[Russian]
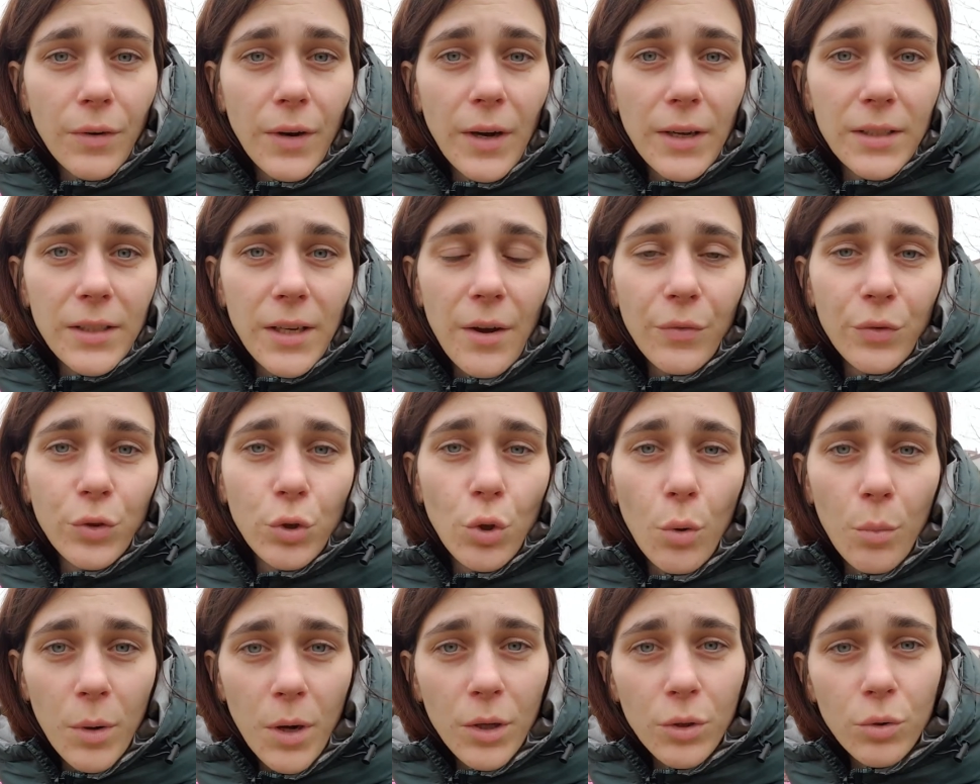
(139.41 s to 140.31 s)
Хотя в
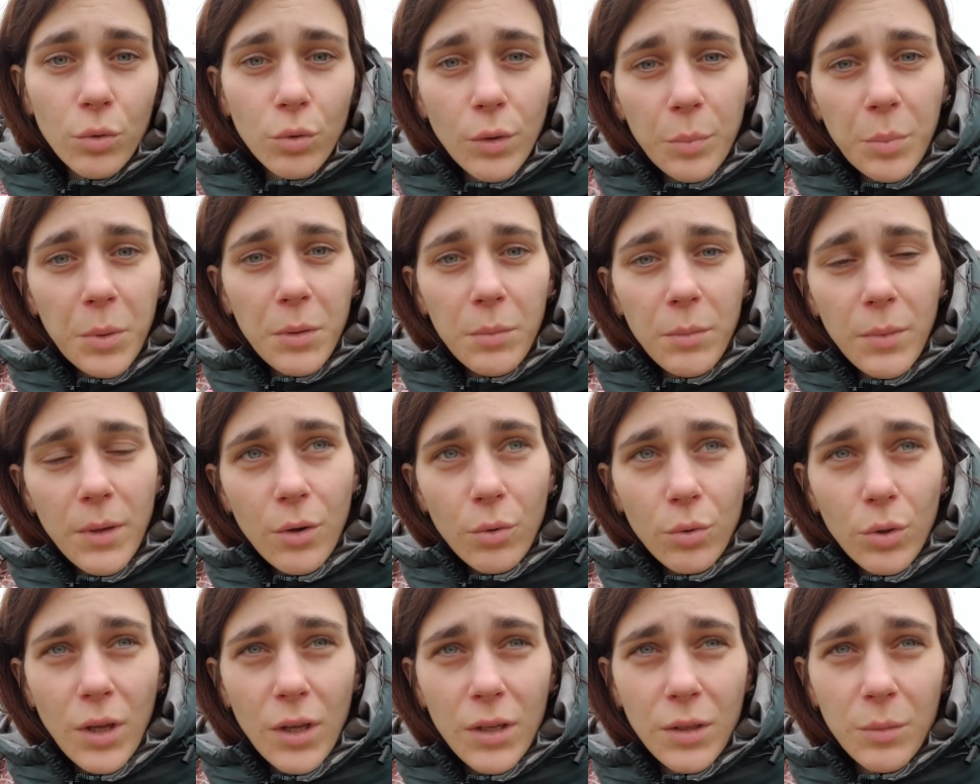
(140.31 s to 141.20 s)
том году, например,
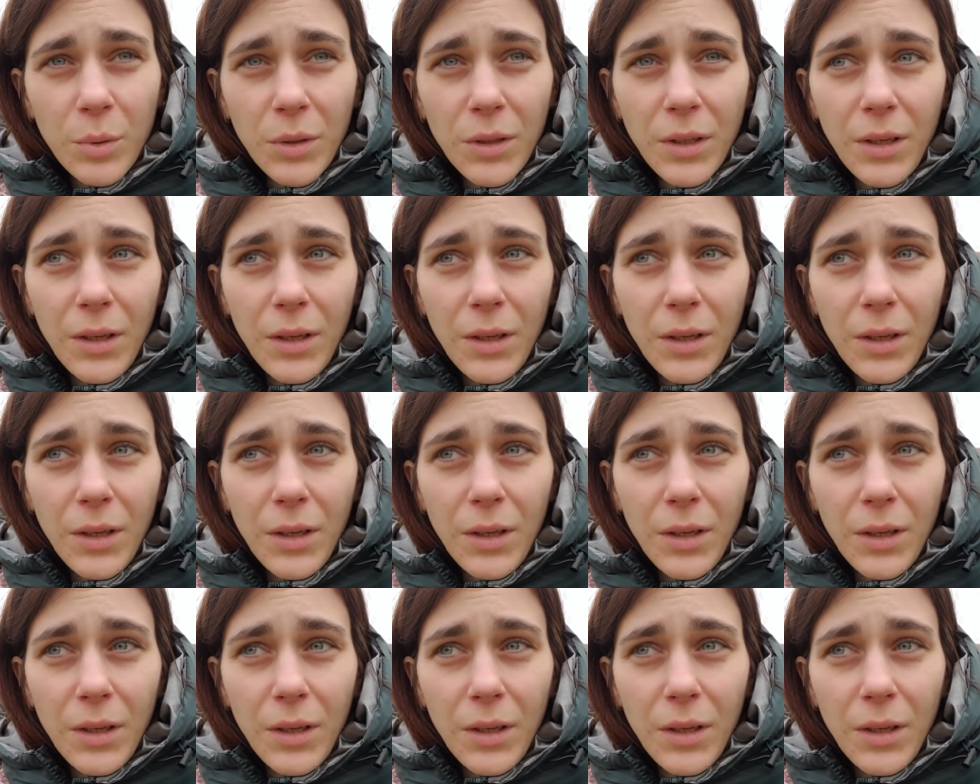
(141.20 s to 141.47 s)
у нас было